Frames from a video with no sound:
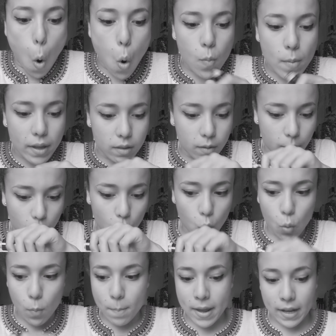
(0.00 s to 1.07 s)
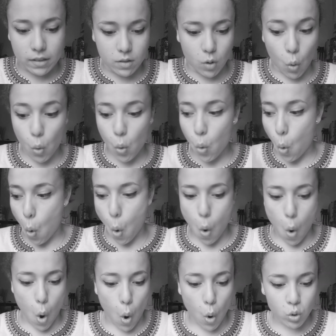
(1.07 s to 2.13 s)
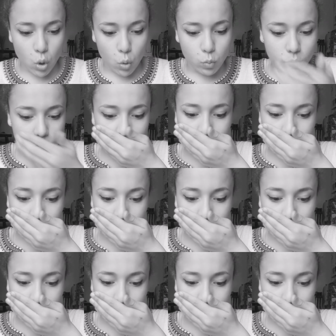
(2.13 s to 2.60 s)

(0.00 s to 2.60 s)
Oh merde, oh merde. Oh non.